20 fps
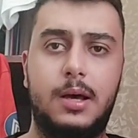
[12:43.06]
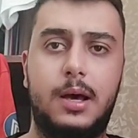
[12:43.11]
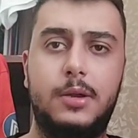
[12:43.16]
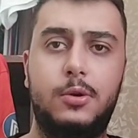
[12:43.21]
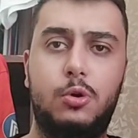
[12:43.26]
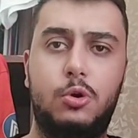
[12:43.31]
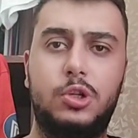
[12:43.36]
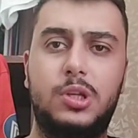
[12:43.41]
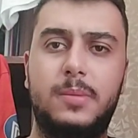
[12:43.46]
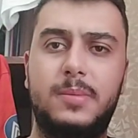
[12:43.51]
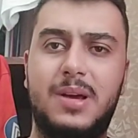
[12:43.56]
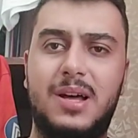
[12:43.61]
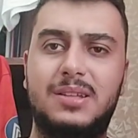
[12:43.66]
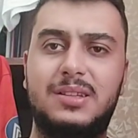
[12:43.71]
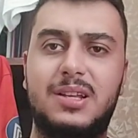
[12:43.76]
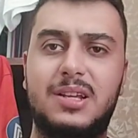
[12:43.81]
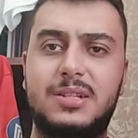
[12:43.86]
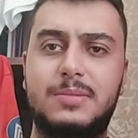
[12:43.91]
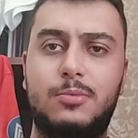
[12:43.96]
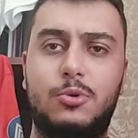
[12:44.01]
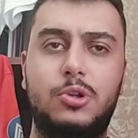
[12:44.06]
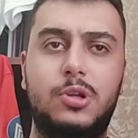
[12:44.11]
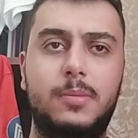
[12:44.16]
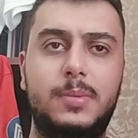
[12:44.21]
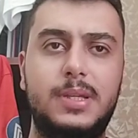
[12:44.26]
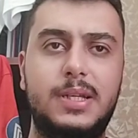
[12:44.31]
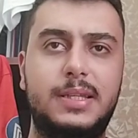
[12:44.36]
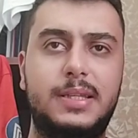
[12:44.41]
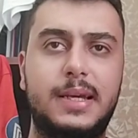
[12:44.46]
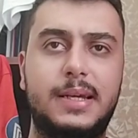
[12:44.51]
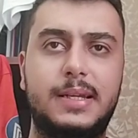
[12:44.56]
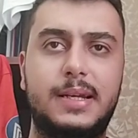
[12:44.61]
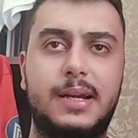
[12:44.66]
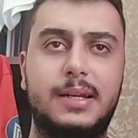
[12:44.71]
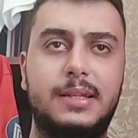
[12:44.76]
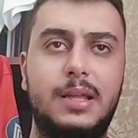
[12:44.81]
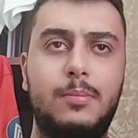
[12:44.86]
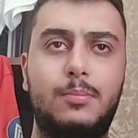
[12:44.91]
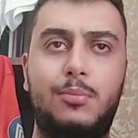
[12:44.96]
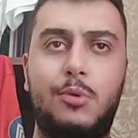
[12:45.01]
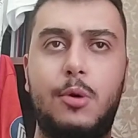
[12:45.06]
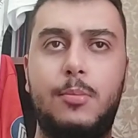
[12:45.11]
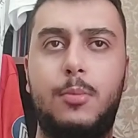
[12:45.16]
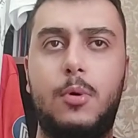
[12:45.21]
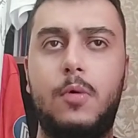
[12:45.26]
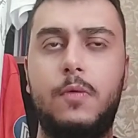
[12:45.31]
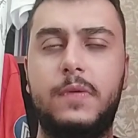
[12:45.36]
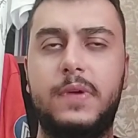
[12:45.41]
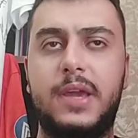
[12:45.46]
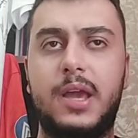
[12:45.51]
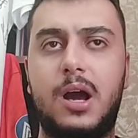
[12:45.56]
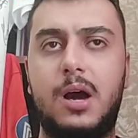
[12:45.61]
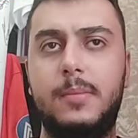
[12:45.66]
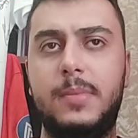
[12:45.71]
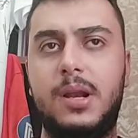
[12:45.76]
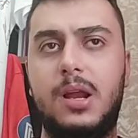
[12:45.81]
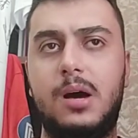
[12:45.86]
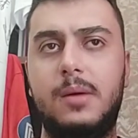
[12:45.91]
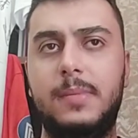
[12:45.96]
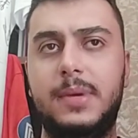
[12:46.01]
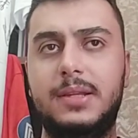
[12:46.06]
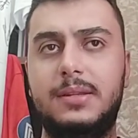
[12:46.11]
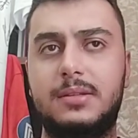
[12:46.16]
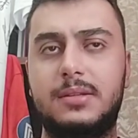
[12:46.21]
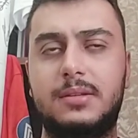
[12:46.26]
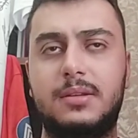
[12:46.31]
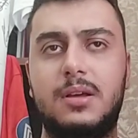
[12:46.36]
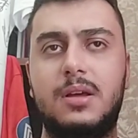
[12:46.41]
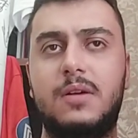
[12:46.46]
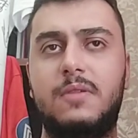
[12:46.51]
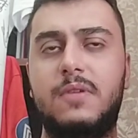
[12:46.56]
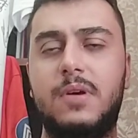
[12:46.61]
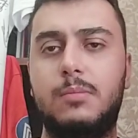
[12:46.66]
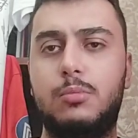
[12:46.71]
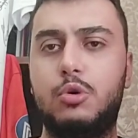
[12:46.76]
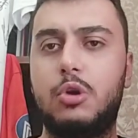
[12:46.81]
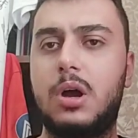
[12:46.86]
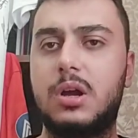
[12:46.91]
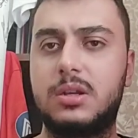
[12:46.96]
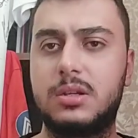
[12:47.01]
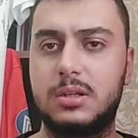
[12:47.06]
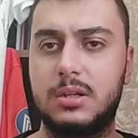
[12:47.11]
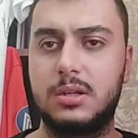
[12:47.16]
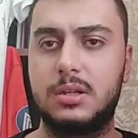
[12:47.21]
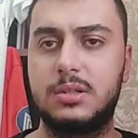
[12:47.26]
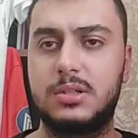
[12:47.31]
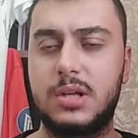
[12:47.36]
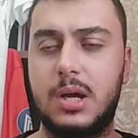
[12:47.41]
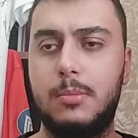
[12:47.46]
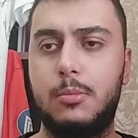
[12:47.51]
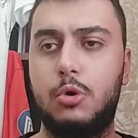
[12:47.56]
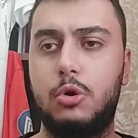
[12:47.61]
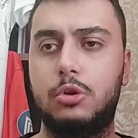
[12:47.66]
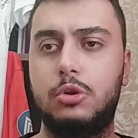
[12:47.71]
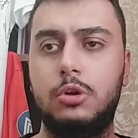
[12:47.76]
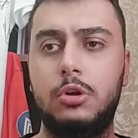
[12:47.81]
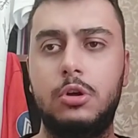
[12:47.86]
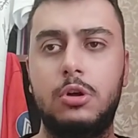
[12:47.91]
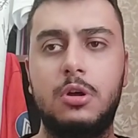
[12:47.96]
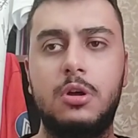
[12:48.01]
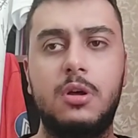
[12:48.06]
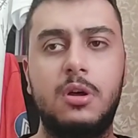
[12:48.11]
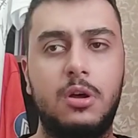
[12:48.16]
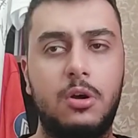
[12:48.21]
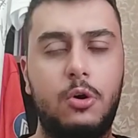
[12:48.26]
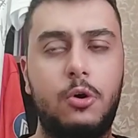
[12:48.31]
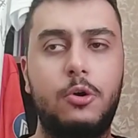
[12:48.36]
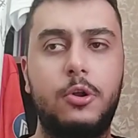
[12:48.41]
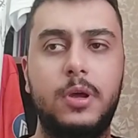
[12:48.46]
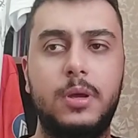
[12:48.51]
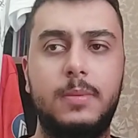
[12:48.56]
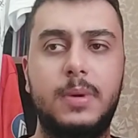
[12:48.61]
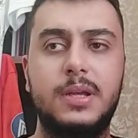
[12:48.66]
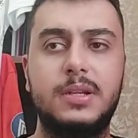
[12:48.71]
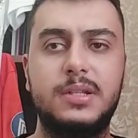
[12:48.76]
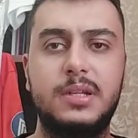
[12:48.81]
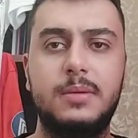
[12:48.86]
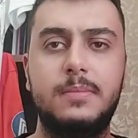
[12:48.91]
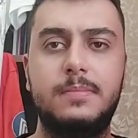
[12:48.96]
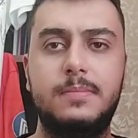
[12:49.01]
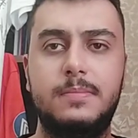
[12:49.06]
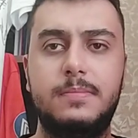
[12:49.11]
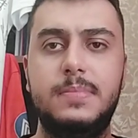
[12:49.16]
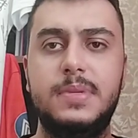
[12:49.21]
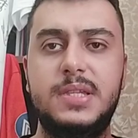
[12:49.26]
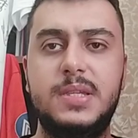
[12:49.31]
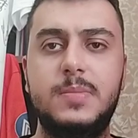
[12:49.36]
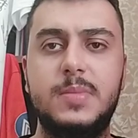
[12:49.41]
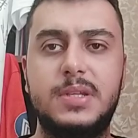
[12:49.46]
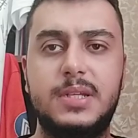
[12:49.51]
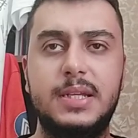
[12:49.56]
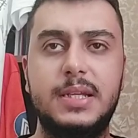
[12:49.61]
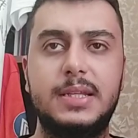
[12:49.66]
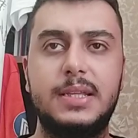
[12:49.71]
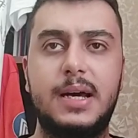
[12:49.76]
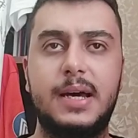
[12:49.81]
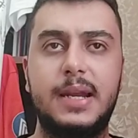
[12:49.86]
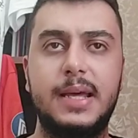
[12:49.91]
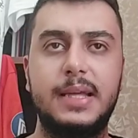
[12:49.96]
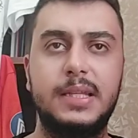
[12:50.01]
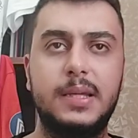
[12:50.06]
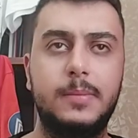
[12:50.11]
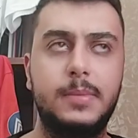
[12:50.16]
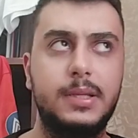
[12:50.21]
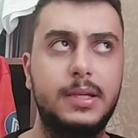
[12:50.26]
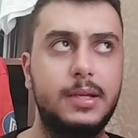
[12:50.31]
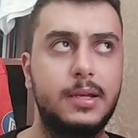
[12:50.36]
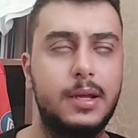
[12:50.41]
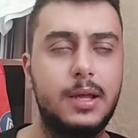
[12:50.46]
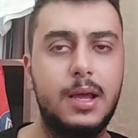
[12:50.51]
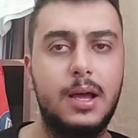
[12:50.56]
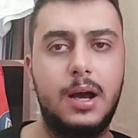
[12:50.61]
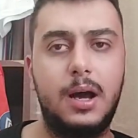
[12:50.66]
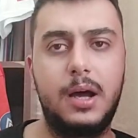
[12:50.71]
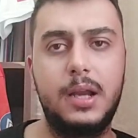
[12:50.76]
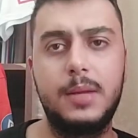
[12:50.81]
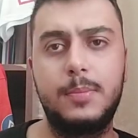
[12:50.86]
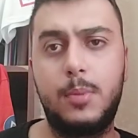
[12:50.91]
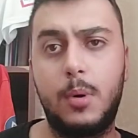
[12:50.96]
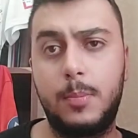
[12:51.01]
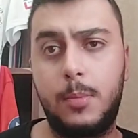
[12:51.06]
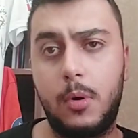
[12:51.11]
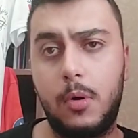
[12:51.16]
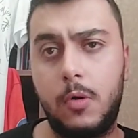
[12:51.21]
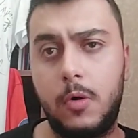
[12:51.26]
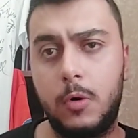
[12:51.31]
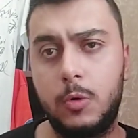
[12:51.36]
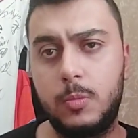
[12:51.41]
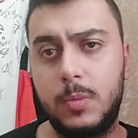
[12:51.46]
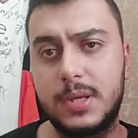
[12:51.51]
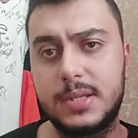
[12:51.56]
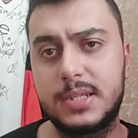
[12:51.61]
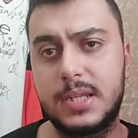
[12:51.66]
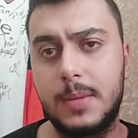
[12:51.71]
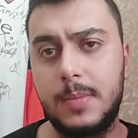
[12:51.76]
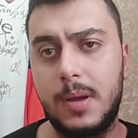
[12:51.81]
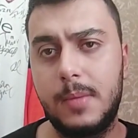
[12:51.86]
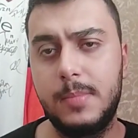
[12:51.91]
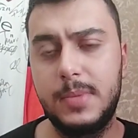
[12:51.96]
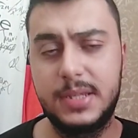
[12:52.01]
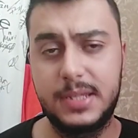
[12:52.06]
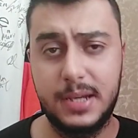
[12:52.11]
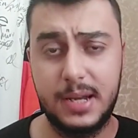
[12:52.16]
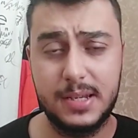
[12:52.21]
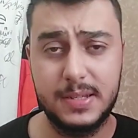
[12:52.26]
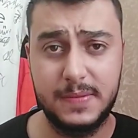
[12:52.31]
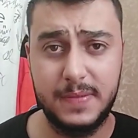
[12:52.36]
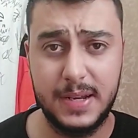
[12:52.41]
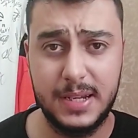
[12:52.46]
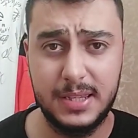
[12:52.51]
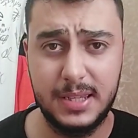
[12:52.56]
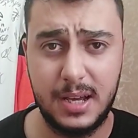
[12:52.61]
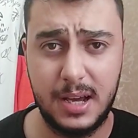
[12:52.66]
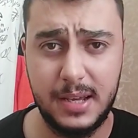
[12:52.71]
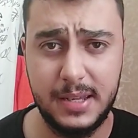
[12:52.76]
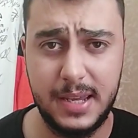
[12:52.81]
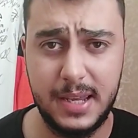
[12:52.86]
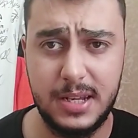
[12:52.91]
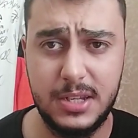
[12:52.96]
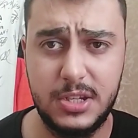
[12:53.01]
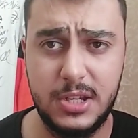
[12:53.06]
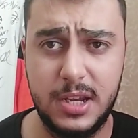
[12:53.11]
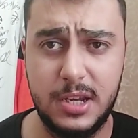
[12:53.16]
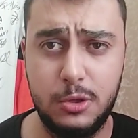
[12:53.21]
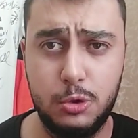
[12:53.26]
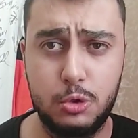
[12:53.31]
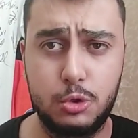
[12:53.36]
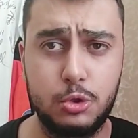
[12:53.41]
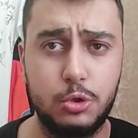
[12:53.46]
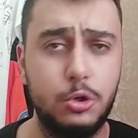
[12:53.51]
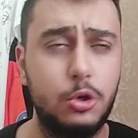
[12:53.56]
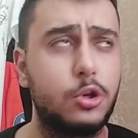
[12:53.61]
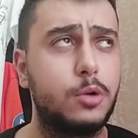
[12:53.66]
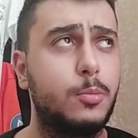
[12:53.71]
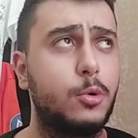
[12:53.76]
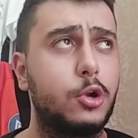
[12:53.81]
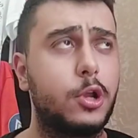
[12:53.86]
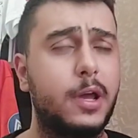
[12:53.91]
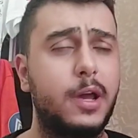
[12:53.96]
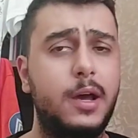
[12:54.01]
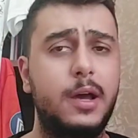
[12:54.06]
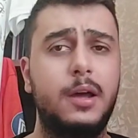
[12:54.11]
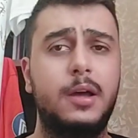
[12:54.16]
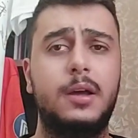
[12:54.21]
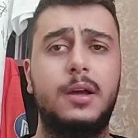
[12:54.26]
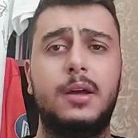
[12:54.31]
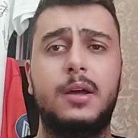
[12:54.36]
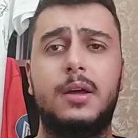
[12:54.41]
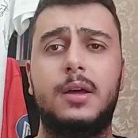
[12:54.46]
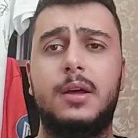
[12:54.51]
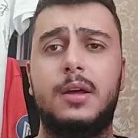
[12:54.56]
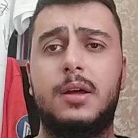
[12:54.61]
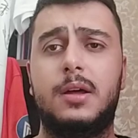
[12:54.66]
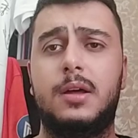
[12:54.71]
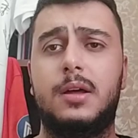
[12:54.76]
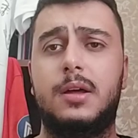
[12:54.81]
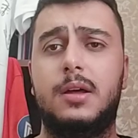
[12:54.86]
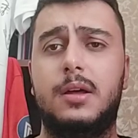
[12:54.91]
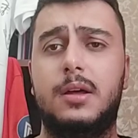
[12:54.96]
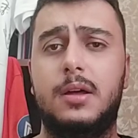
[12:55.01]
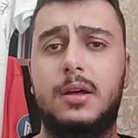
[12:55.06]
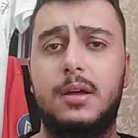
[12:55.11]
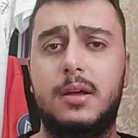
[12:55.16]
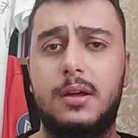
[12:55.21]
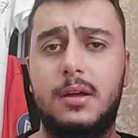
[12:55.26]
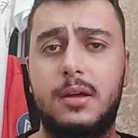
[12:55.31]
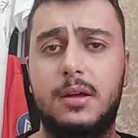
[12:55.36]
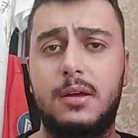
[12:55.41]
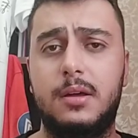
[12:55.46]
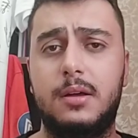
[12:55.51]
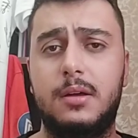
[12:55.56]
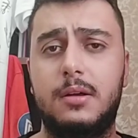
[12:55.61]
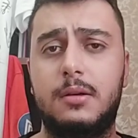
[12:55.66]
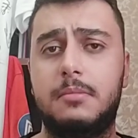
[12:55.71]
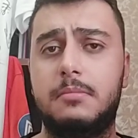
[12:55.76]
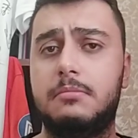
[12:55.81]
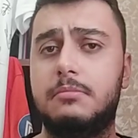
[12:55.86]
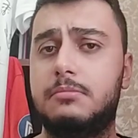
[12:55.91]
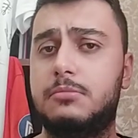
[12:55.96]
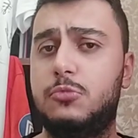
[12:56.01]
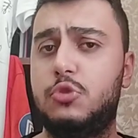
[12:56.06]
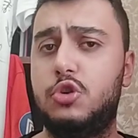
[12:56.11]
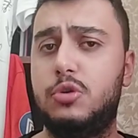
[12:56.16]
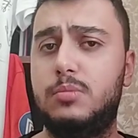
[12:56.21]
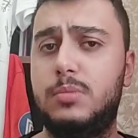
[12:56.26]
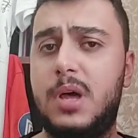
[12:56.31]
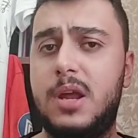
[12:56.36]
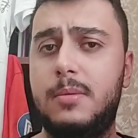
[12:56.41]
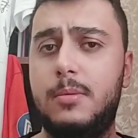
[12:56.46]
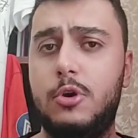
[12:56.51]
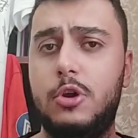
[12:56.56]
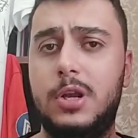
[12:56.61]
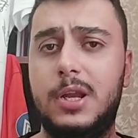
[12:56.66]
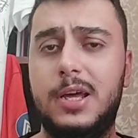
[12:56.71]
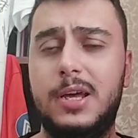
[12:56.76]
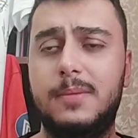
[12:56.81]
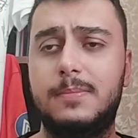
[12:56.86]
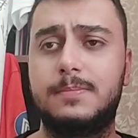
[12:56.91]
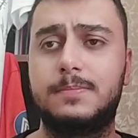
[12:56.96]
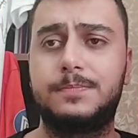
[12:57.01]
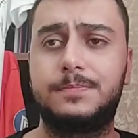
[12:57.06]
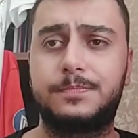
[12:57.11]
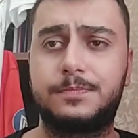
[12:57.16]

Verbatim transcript: Hani orada bir anlaşma olabilir tekrardan. Popov, Kamil Ahmet ve Burak Çamoğlu. Orayı bence bizim için idare edebilir. Hani Popov olmazsa ben bir transferin daha geleceğini düşünüyorum oraya. Ee, durumlar böyle.